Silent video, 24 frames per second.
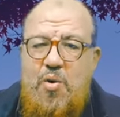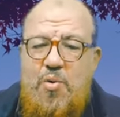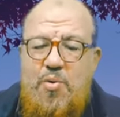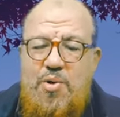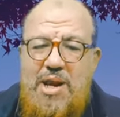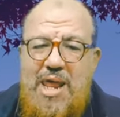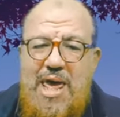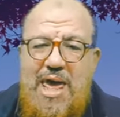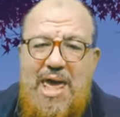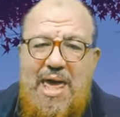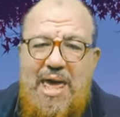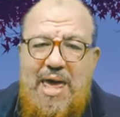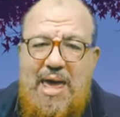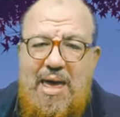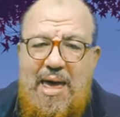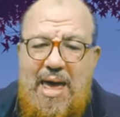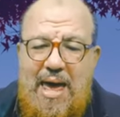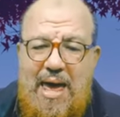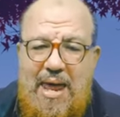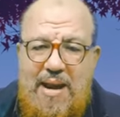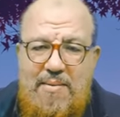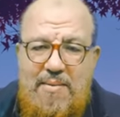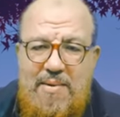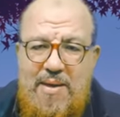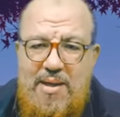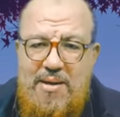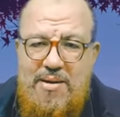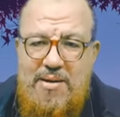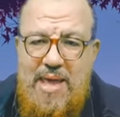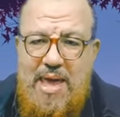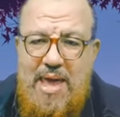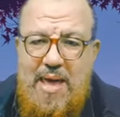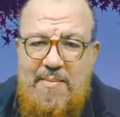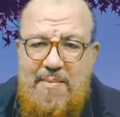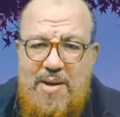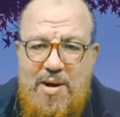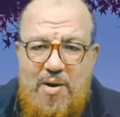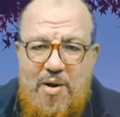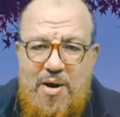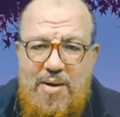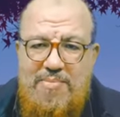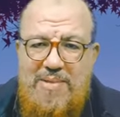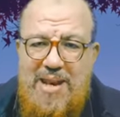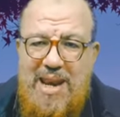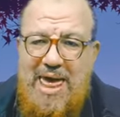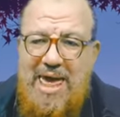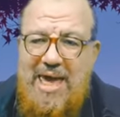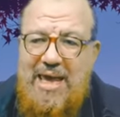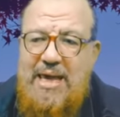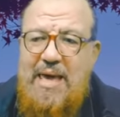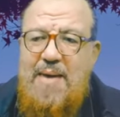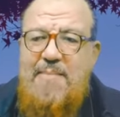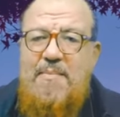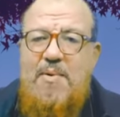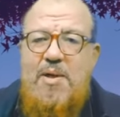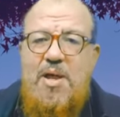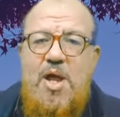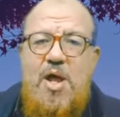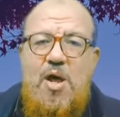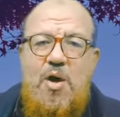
ونهى عن نهى مروان بن الحكم